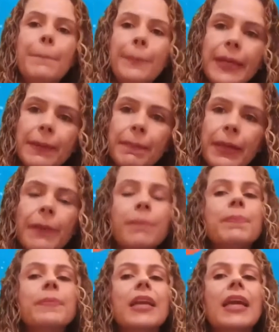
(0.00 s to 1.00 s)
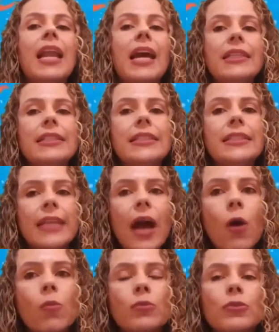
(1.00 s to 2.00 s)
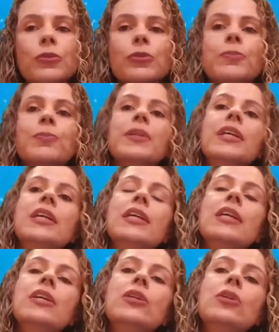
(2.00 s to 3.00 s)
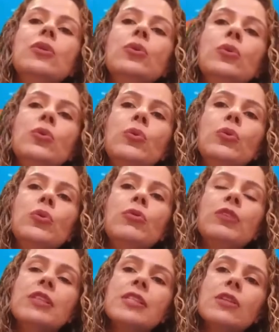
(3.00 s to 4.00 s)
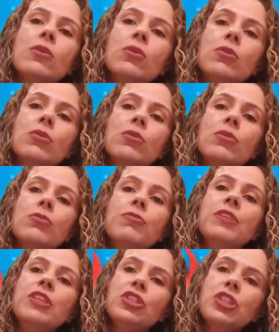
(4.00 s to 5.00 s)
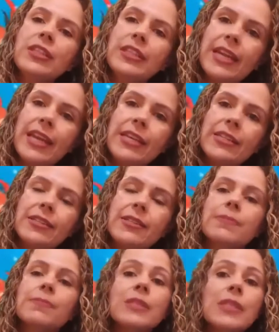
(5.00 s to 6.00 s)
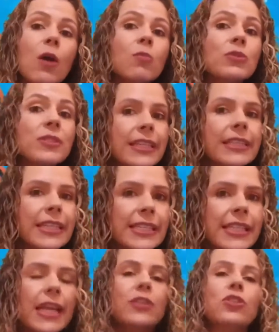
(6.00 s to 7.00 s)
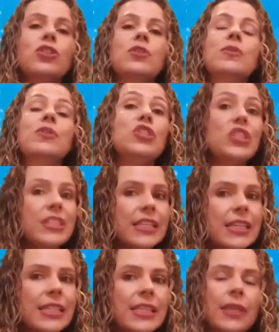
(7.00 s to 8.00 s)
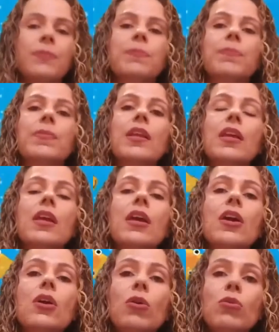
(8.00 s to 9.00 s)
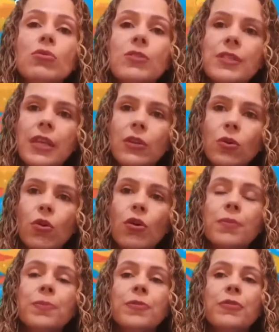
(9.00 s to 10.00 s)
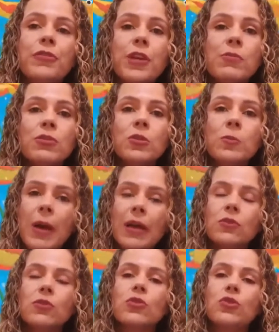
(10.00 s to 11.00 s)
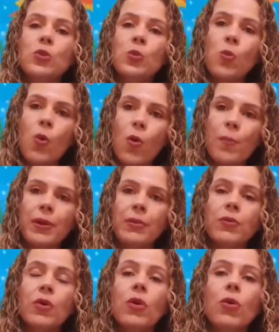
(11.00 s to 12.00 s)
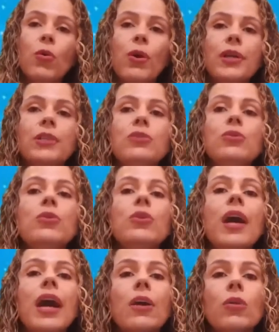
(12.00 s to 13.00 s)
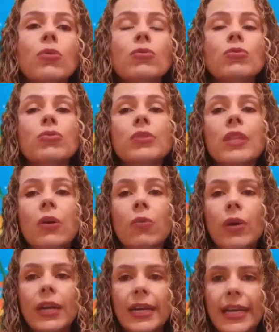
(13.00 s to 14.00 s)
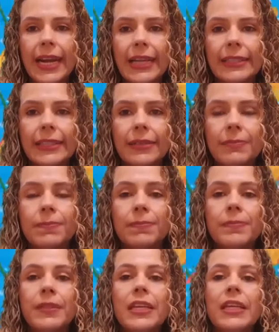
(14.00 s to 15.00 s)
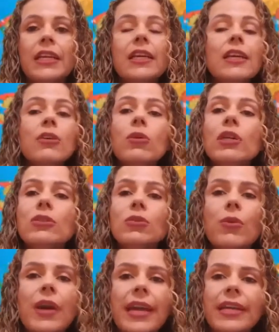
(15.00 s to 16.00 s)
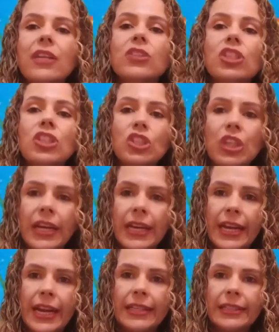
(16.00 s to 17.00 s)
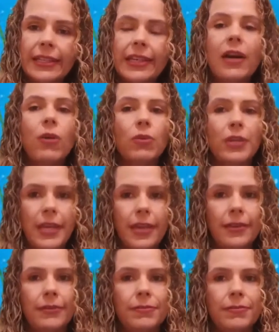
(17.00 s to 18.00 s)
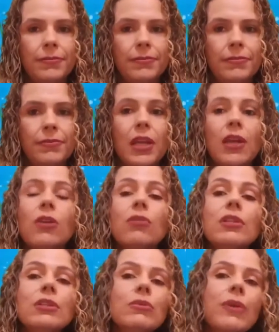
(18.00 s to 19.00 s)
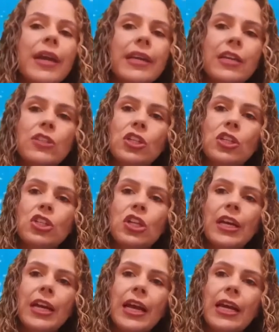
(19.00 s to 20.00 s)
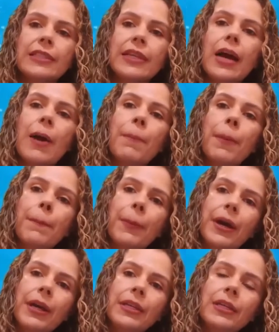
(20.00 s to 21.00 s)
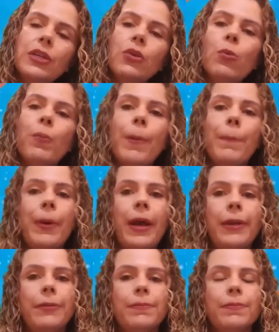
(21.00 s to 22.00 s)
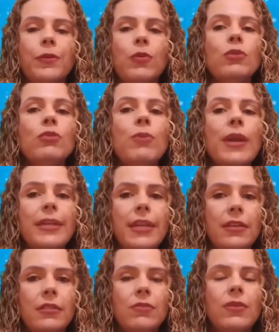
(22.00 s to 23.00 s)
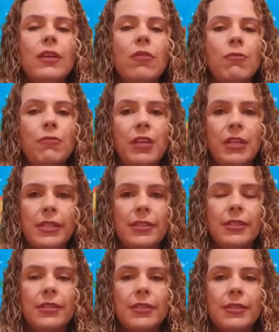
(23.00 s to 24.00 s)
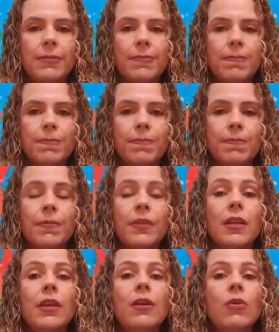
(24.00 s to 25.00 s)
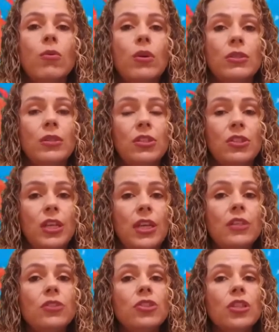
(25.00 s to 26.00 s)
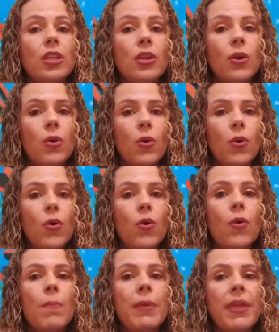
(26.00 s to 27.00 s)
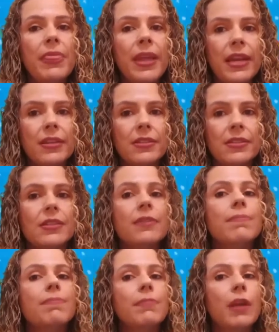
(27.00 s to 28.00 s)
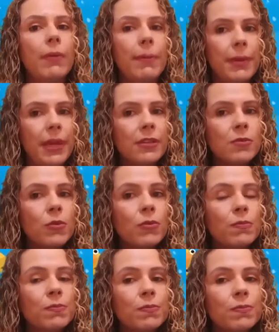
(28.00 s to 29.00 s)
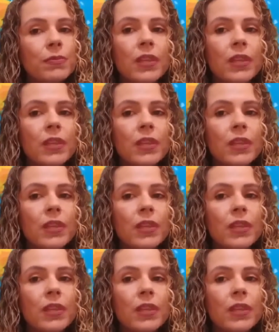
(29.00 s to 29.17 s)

Na Bíblia, lá em Salmos, no versículo 23, Salmos 37. Diz assim: O Senhor firma os passos de um homem quando a conduta agrada. E quando é que a gente agrada alguém? Quando é que a gente agrada a mamãe e o papai? Quando é que eles ficam felizes? Quando a gente obedece, não é mesmo?